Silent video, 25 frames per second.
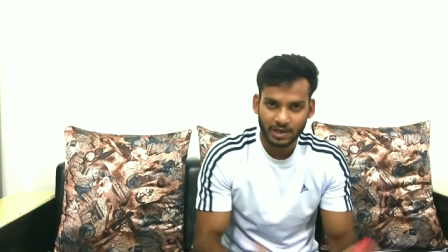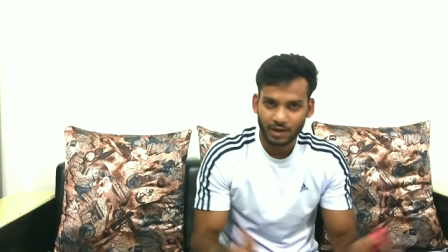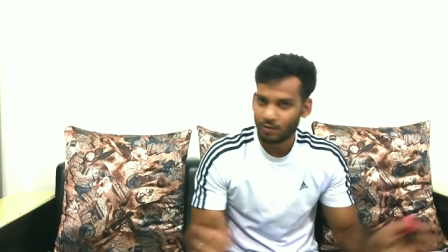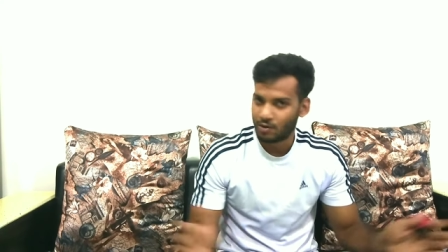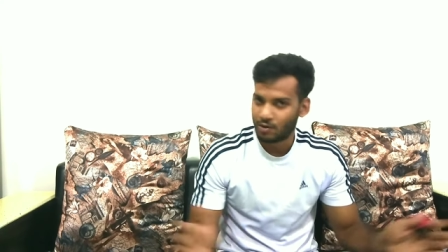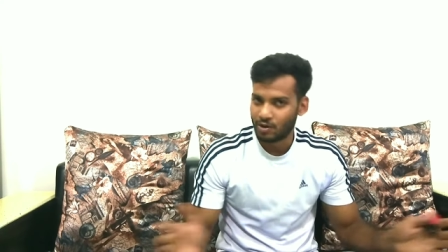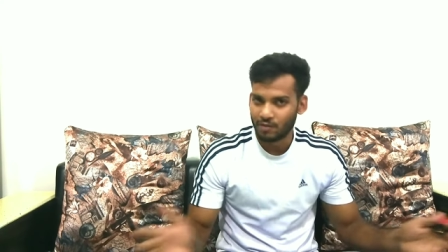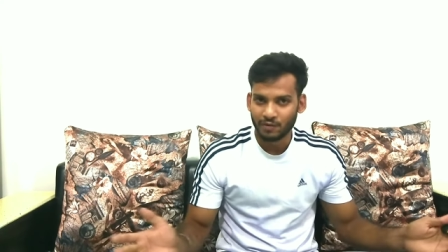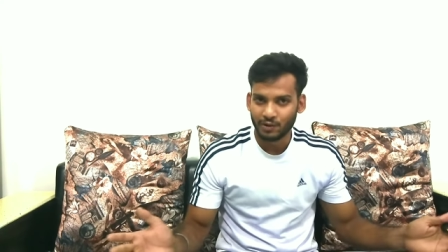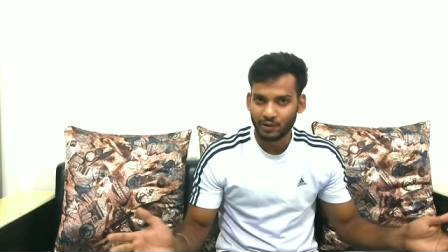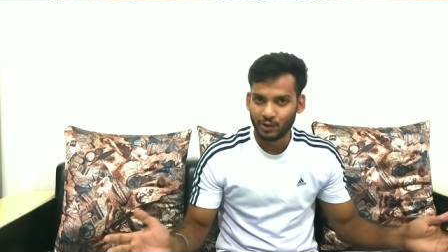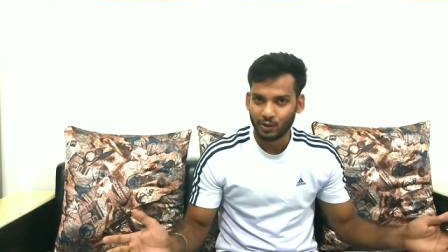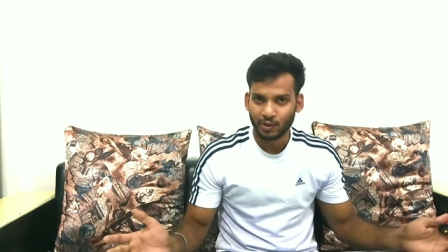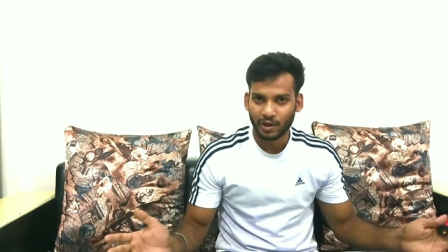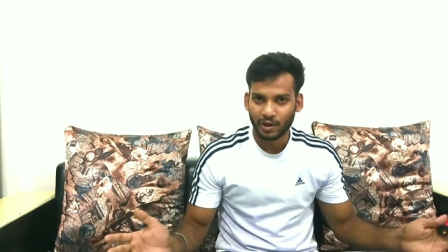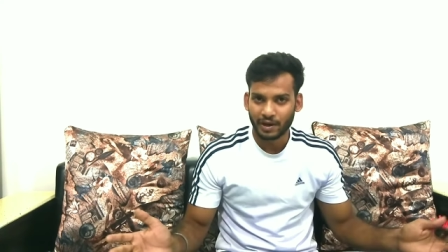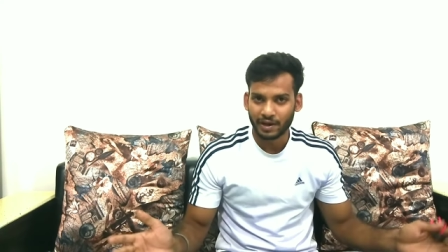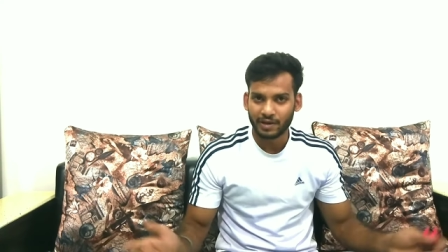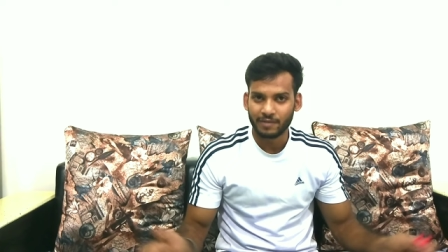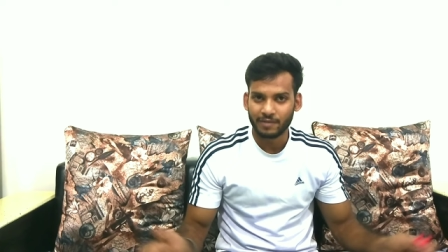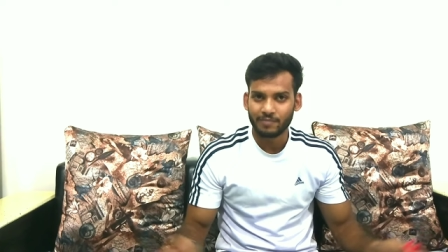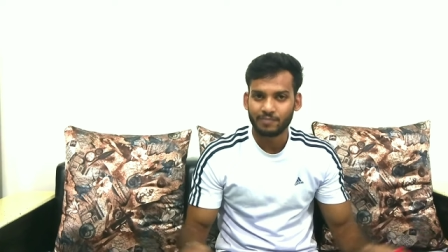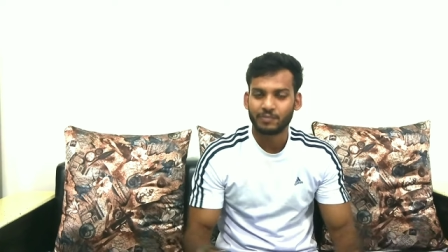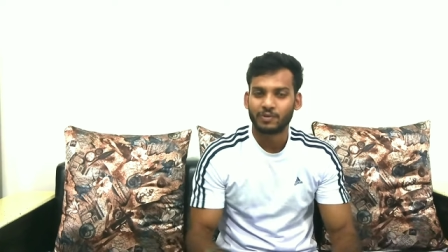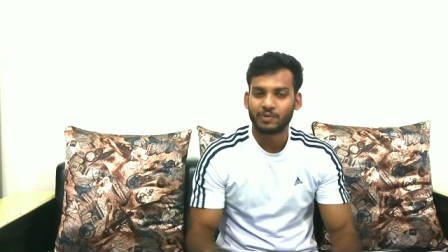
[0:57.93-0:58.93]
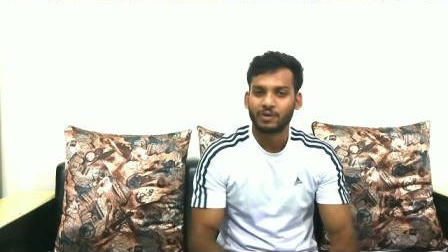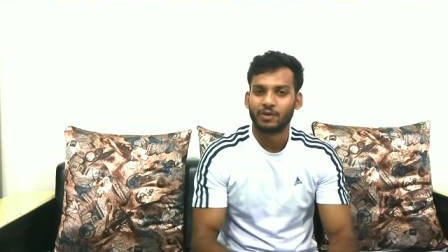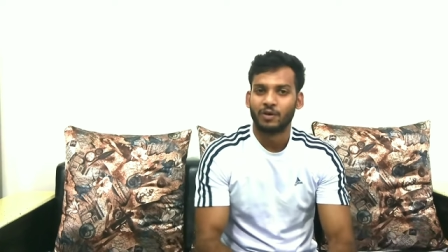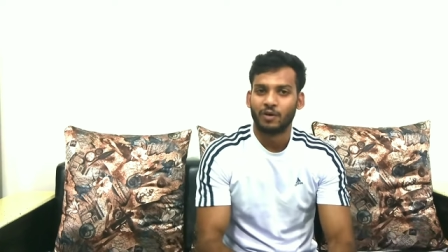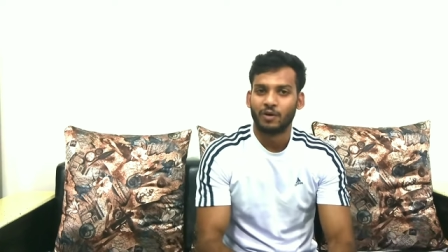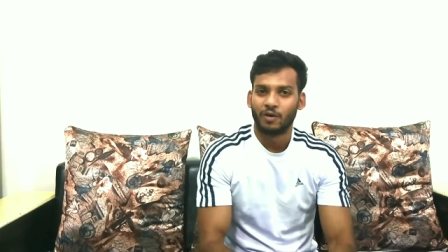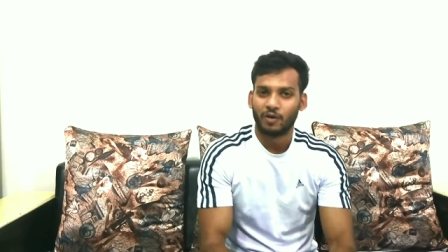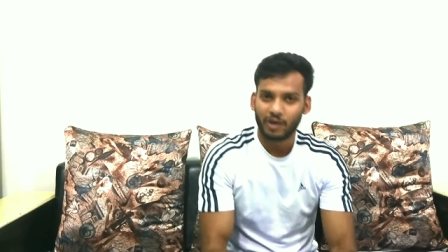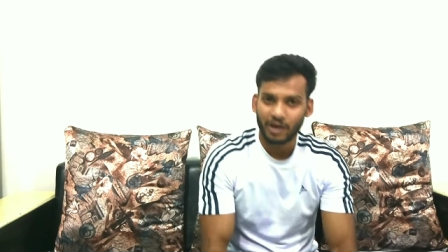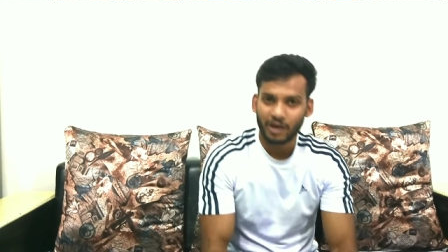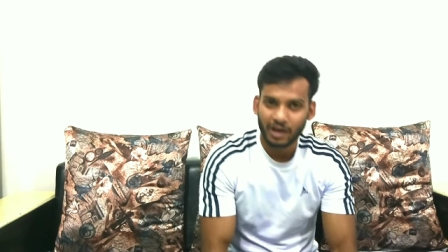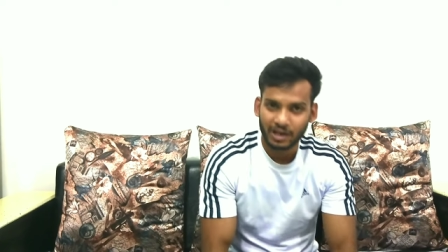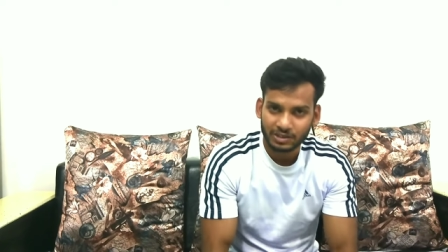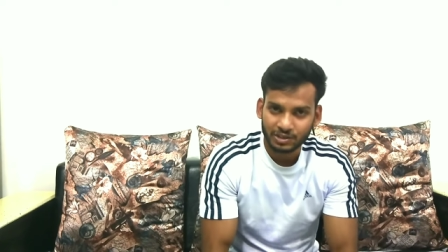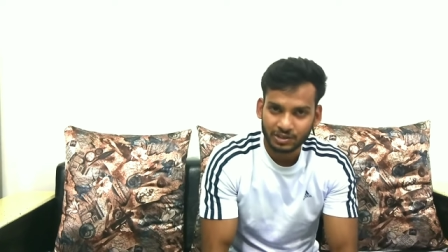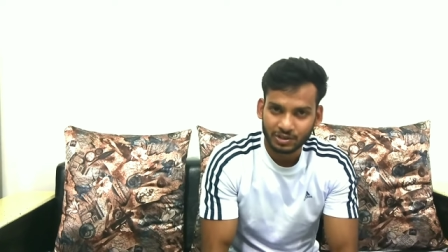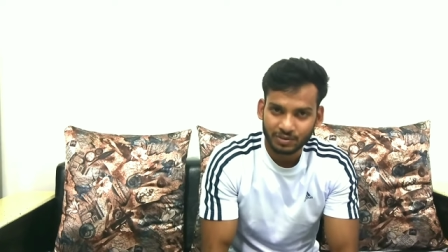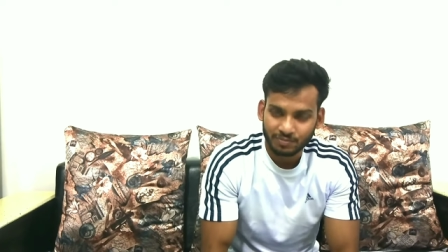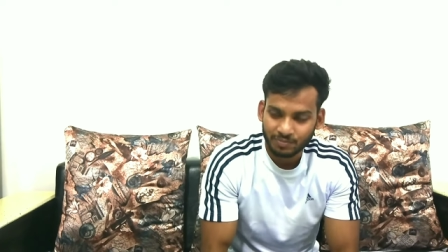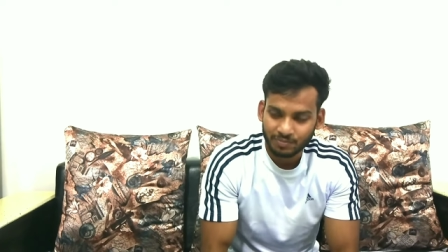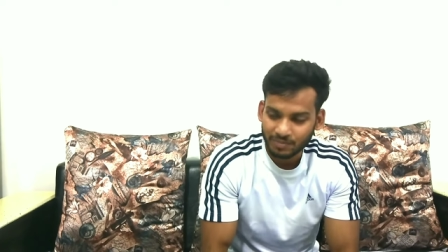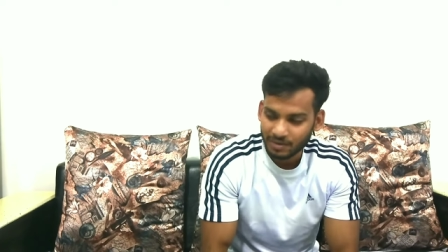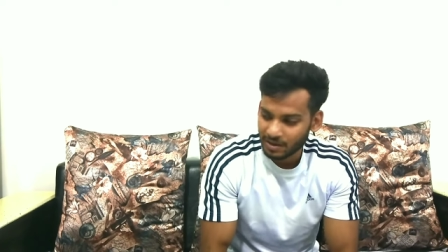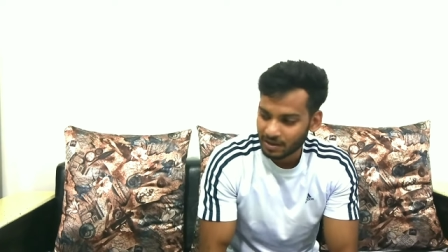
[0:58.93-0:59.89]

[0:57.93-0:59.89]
रेगुलर वीडियो आएगा और हाँ जी